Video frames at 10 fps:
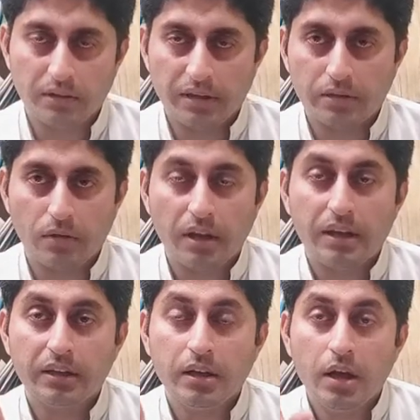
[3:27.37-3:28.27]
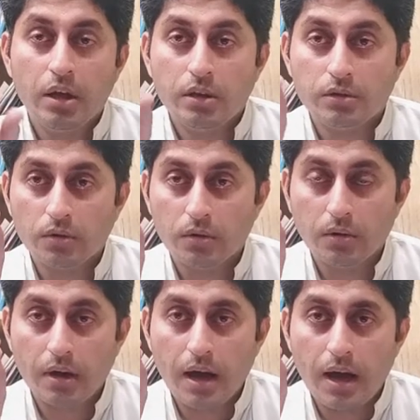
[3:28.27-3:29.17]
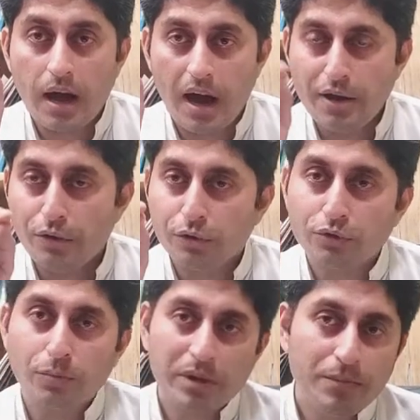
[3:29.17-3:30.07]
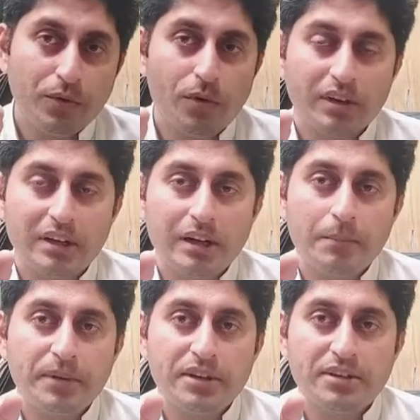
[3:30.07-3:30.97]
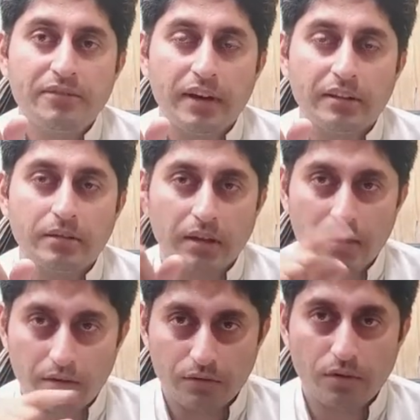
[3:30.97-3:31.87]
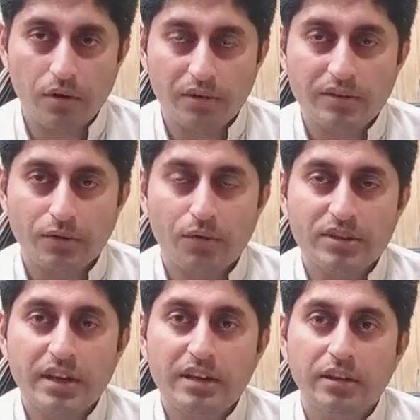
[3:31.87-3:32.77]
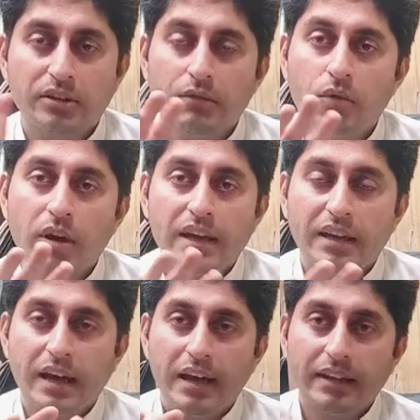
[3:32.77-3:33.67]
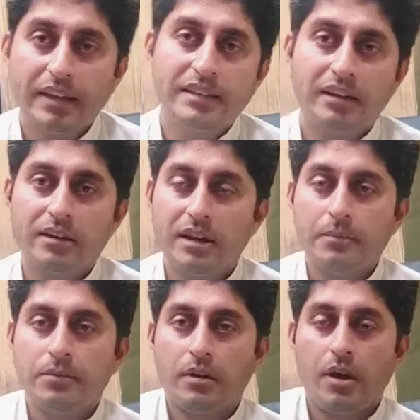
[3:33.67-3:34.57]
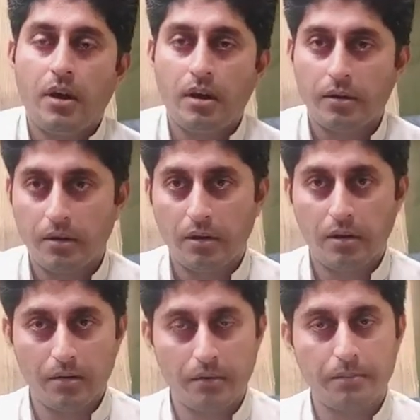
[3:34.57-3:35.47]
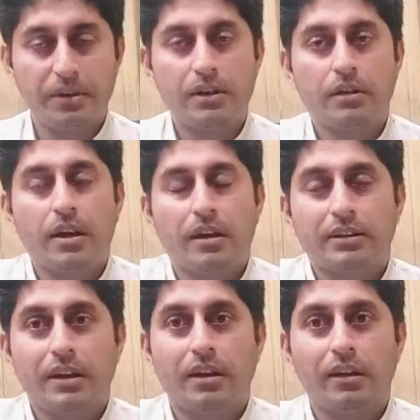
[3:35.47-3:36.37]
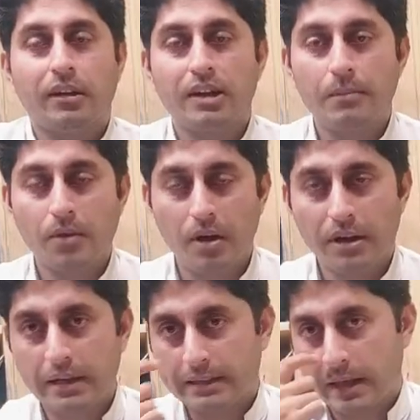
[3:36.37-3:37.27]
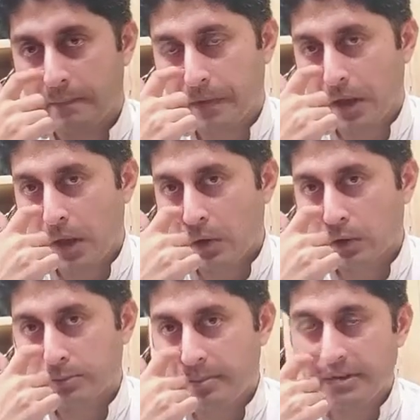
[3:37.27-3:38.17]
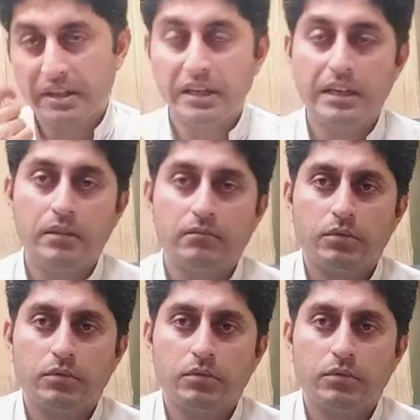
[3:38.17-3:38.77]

देखता होगा लेकिन जो हाई कोर्ट और सुप्रीम कोर्ट पटिशन फायद के जो नोटिस नोटिस जारी करती है वो एक अलहदा से कंटेम्प्ट क्या कहते हैं कंटेंप्ट ऑर्डीनेंस है उसमें बेसिकली